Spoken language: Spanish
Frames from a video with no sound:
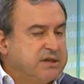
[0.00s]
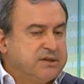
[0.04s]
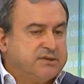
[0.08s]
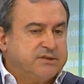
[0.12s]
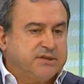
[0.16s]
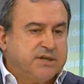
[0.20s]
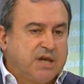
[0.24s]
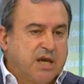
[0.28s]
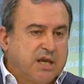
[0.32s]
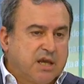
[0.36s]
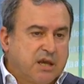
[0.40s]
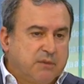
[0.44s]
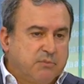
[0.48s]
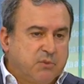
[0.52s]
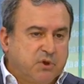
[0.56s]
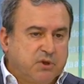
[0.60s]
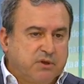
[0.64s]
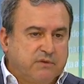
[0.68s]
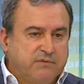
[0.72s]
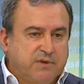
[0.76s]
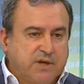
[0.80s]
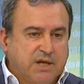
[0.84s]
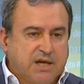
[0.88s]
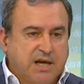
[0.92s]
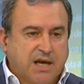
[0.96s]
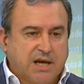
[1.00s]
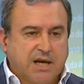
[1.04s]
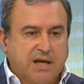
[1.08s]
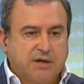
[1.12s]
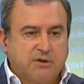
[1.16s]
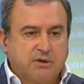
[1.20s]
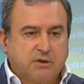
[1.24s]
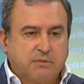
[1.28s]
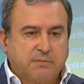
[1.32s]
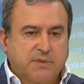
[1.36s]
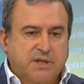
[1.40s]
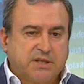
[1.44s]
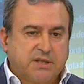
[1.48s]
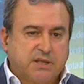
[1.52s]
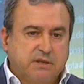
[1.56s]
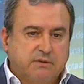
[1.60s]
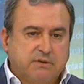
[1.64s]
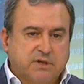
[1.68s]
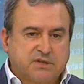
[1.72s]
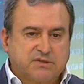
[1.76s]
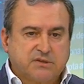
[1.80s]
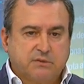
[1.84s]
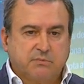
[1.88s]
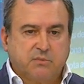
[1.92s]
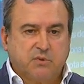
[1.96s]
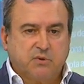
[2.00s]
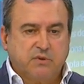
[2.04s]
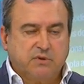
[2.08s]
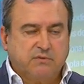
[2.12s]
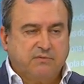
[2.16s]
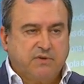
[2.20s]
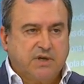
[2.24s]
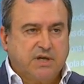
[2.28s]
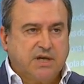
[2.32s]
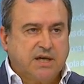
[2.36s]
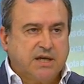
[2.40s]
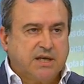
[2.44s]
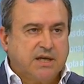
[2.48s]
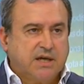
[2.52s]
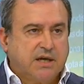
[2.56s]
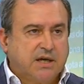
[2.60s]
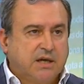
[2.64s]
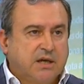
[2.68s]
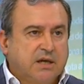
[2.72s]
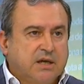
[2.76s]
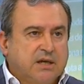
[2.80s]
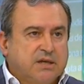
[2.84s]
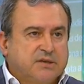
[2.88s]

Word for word: Si hay que modificar la normativa, se modificará.